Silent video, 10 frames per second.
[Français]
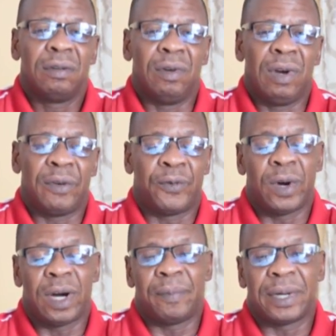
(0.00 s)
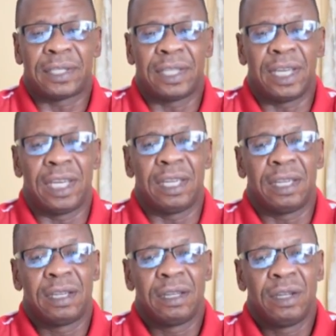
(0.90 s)
Euh, la fois
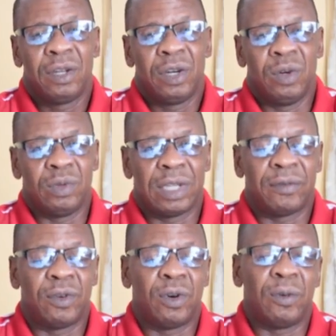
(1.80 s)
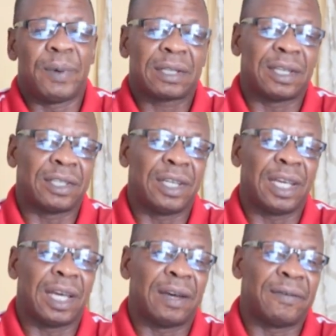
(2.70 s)
passée, nous avons
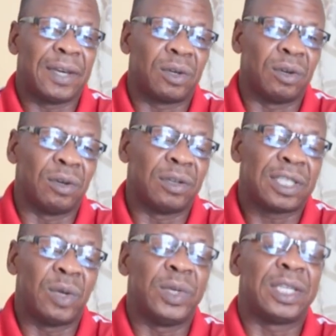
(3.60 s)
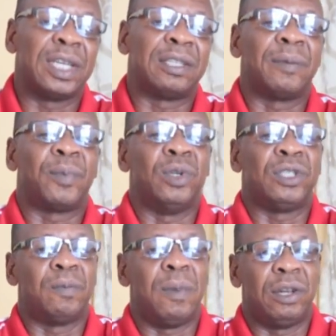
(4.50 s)
partagé avec euh, celui qui était
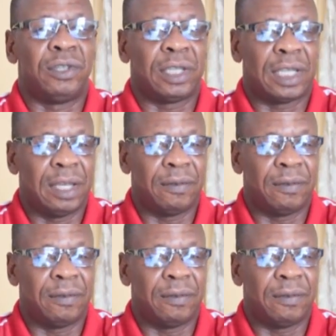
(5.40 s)
police belge et qui est